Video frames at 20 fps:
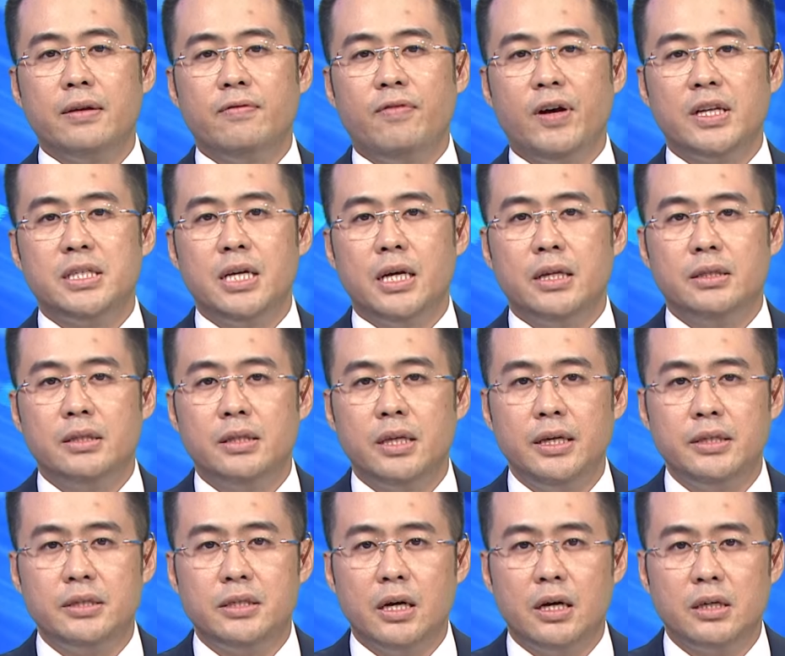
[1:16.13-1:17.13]
phát triển thị
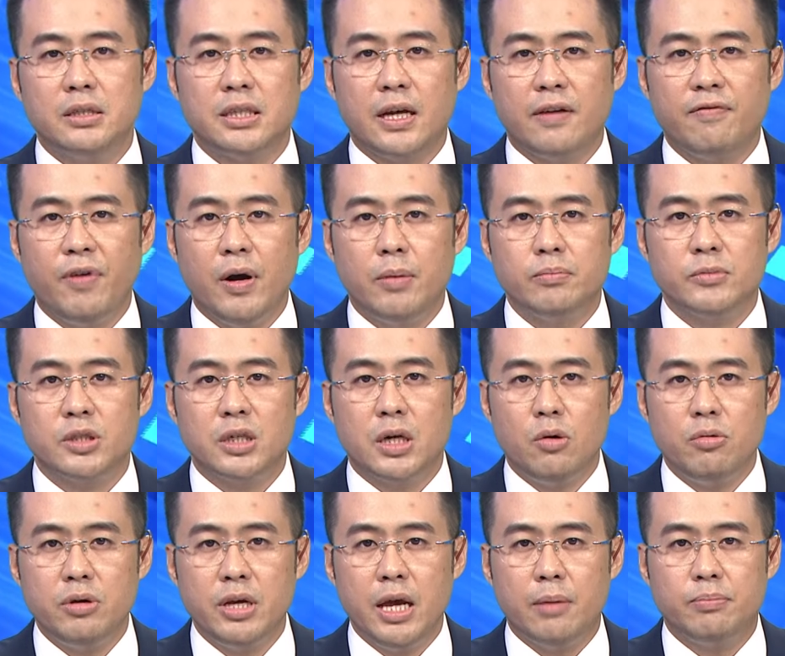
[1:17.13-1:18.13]
trường sản phẩm
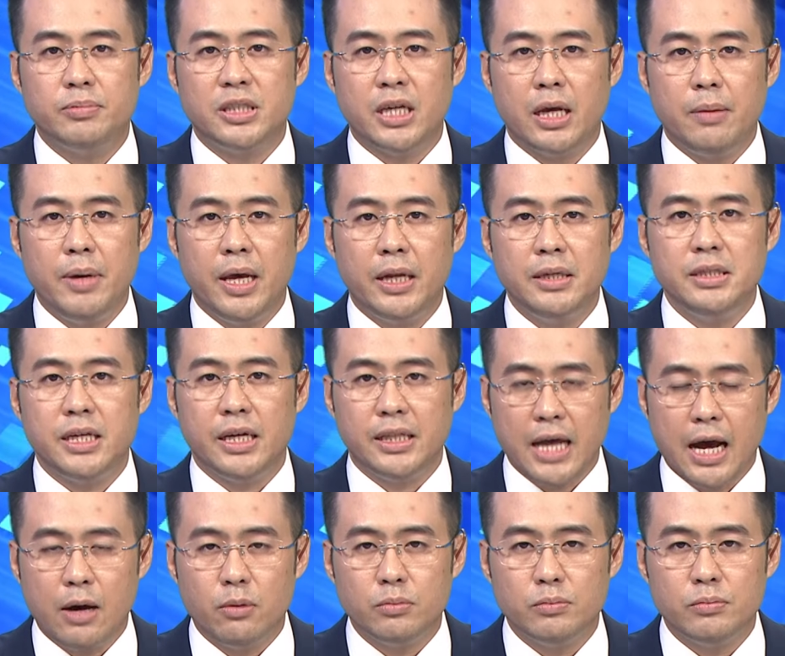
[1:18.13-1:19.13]
công nghiệp chế biến chế
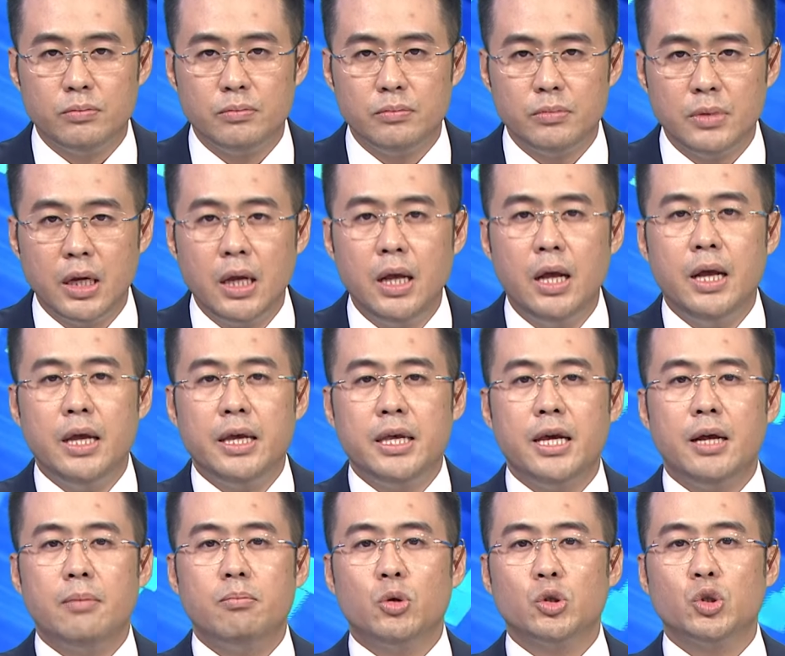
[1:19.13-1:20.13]
tạo.
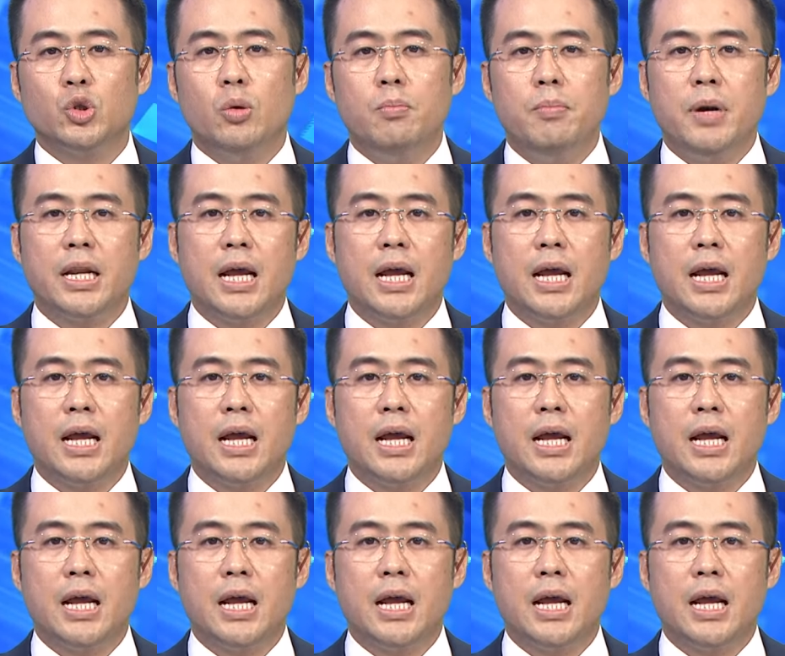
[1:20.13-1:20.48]
Hiện một số mặt